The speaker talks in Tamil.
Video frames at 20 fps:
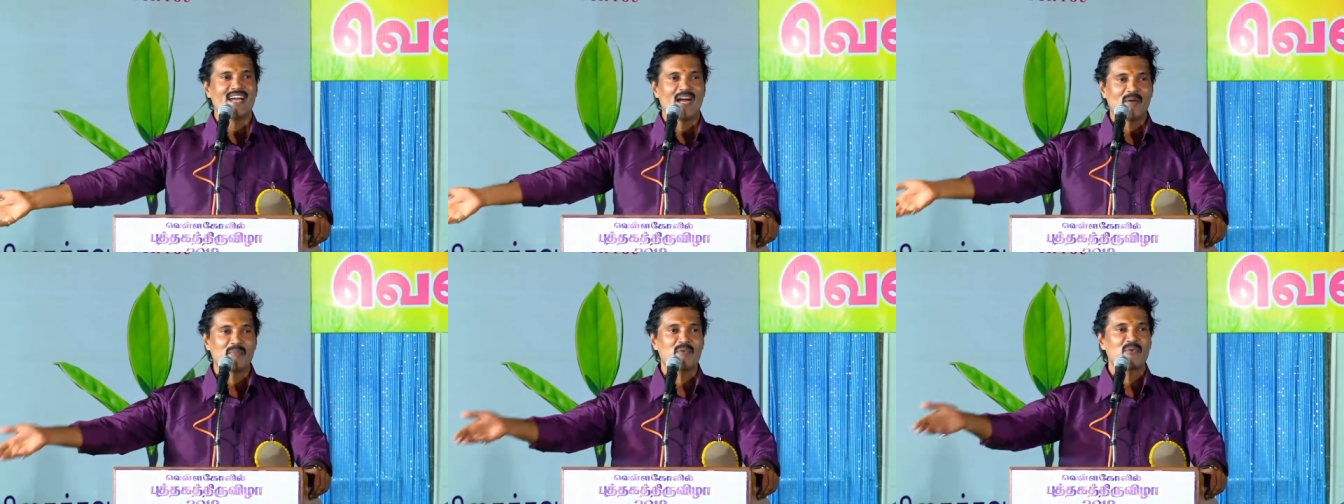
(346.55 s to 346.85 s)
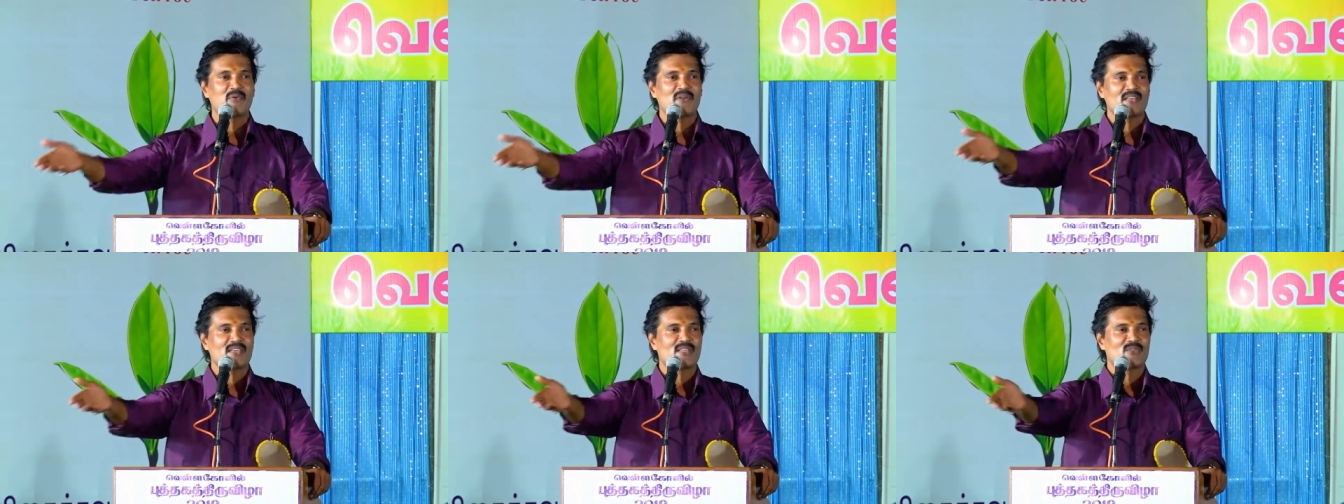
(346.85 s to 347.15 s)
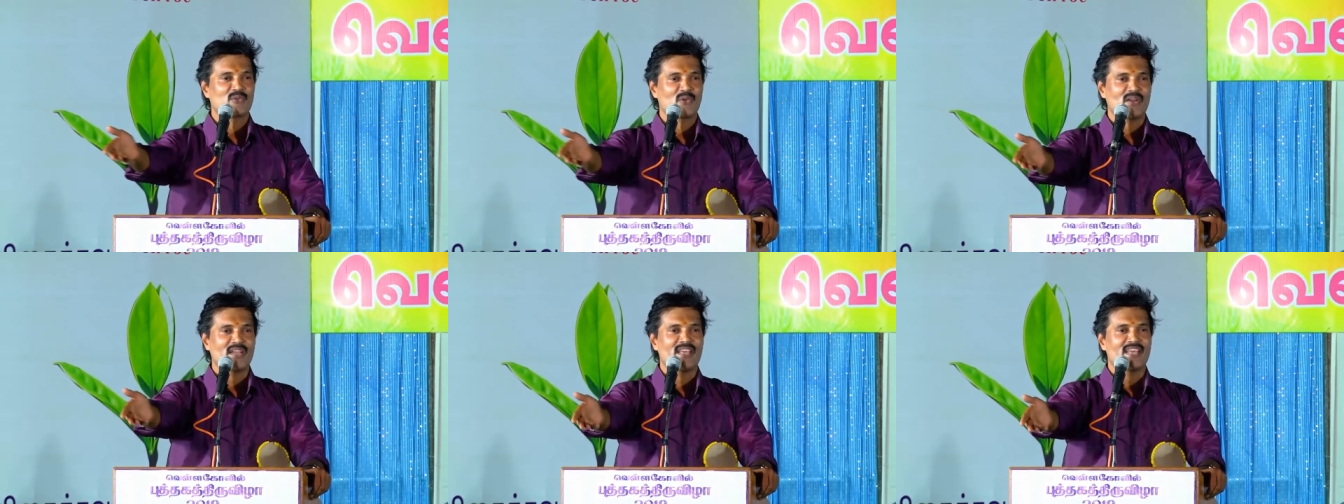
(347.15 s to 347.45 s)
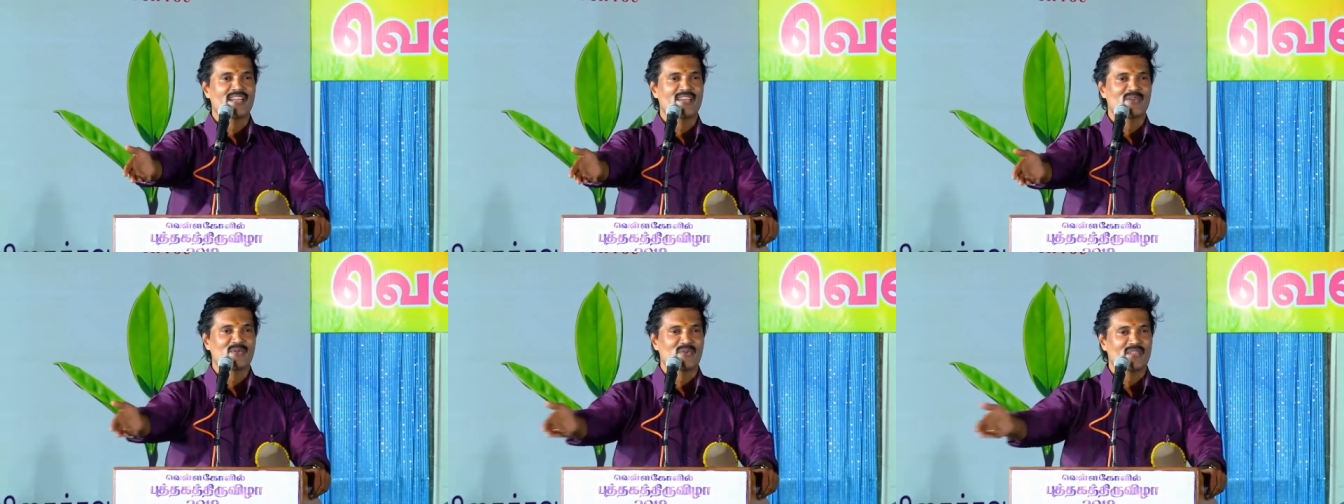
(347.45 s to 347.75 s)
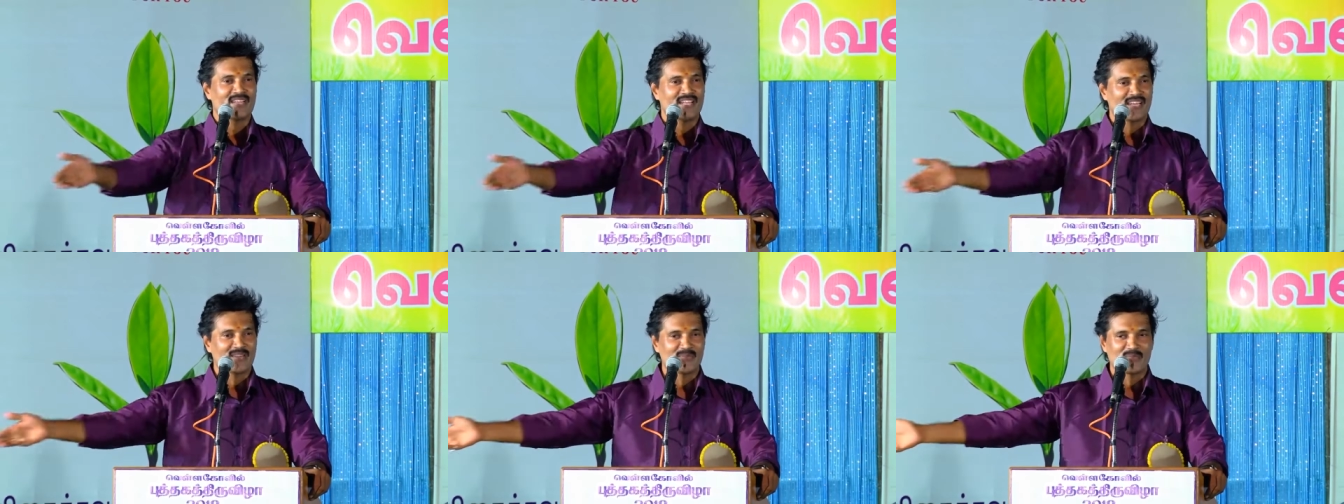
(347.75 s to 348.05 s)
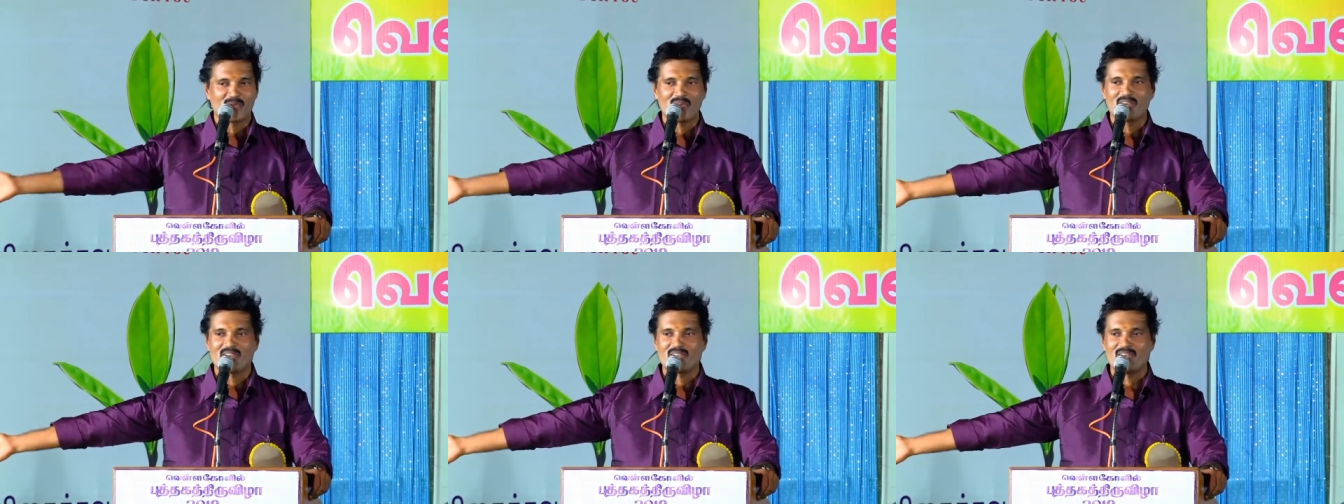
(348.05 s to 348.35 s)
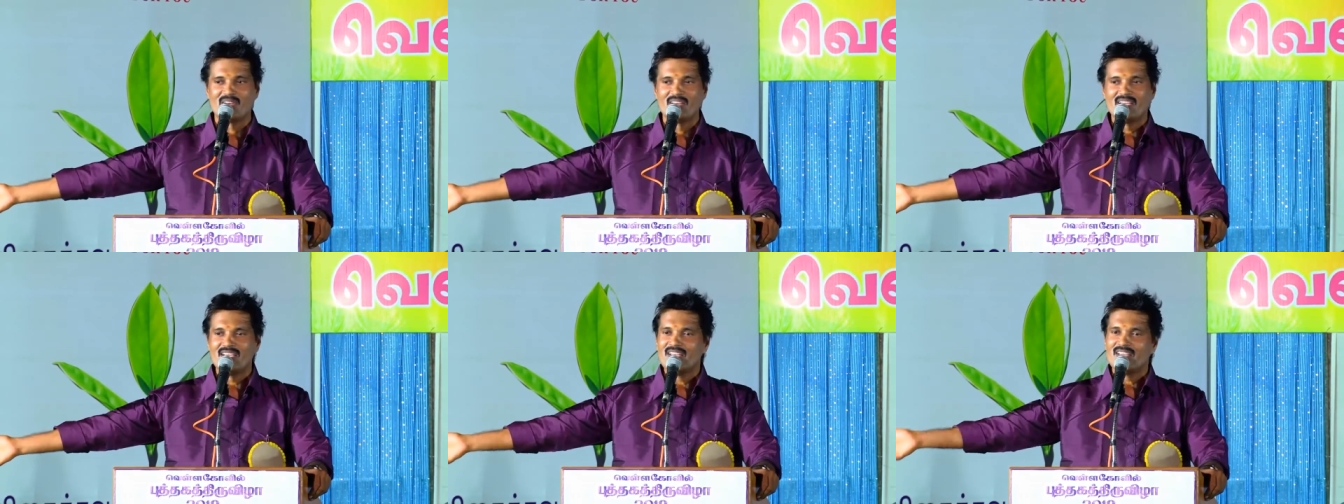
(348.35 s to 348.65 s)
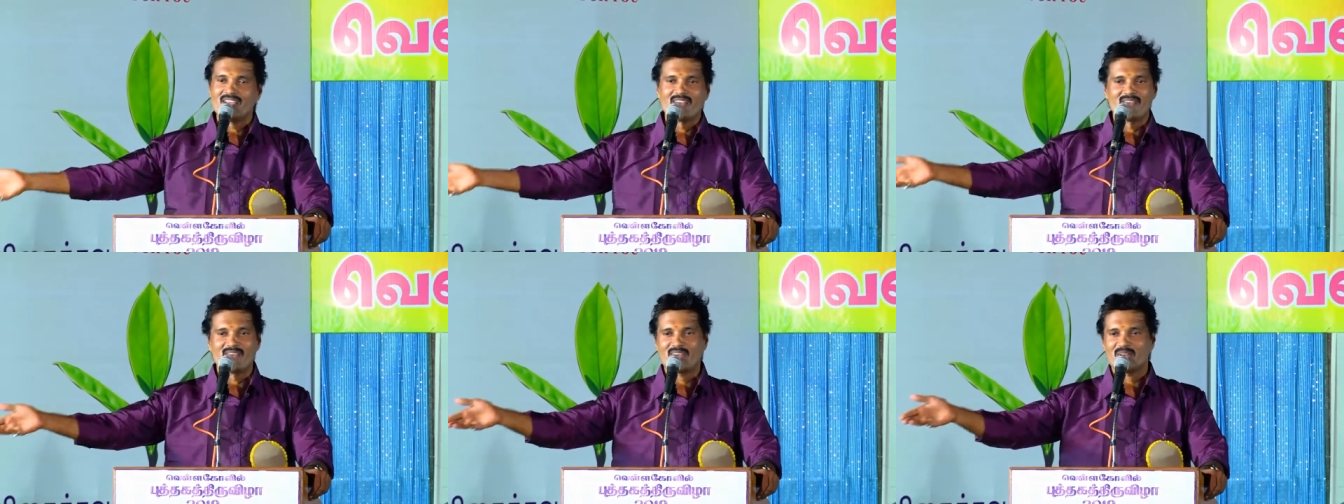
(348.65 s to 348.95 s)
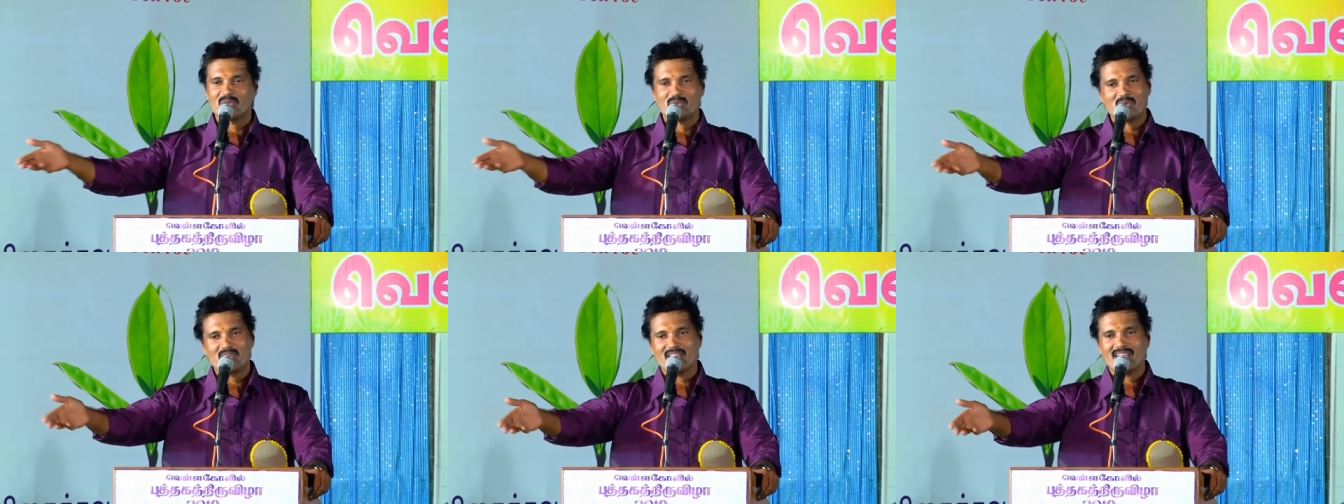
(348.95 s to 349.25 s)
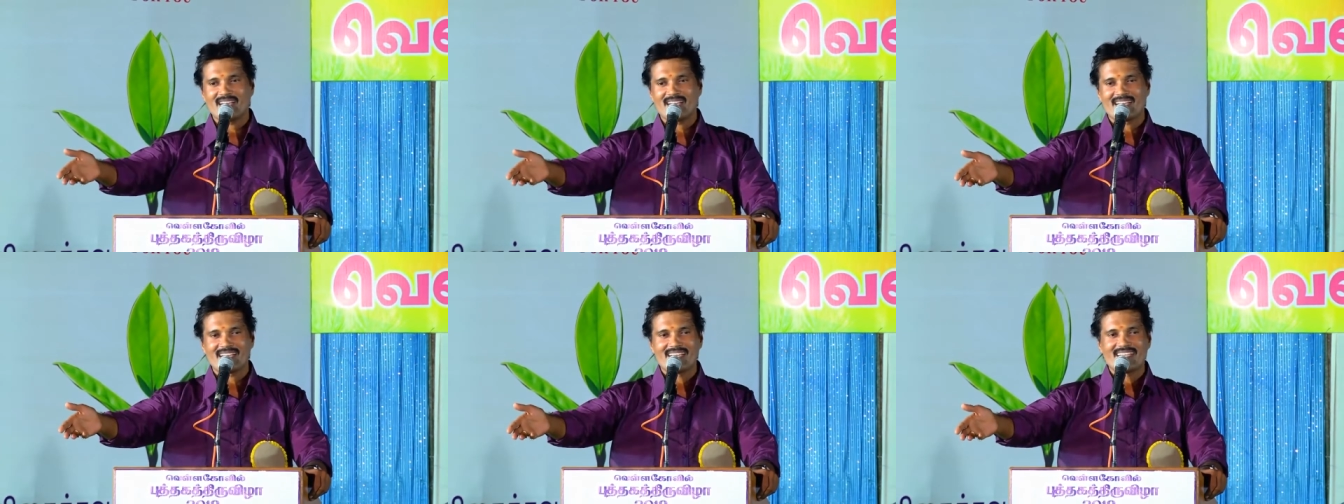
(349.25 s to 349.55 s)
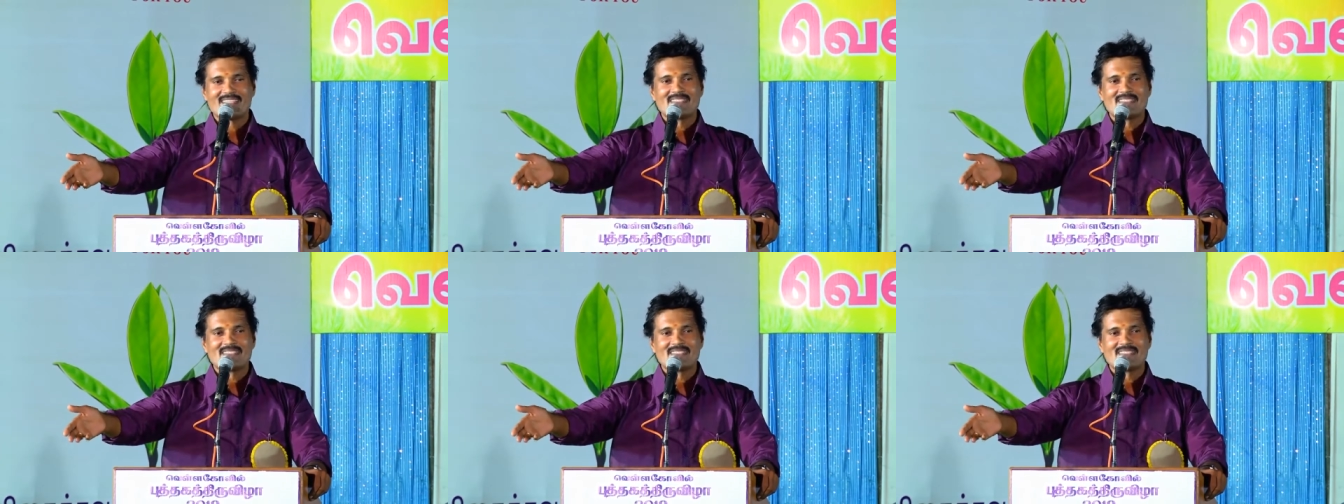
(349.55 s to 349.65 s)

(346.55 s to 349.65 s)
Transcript: அப்போ கூட இங்கே தொல்லையாக இருக்கக்கூடாது நாங்கள் போயிட்டோம் வேறு ஒன்றும் இல்லை